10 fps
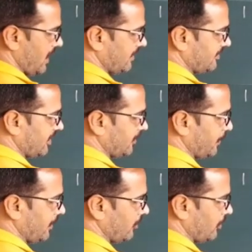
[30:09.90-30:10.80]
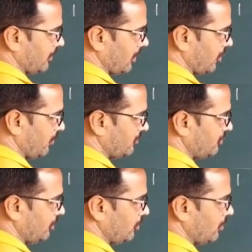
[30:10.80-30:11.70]
एक्स अक्ष पर डिनोट कर रहा हूं मैं
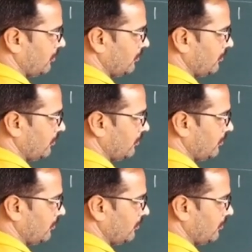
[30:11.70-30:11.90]
जीरो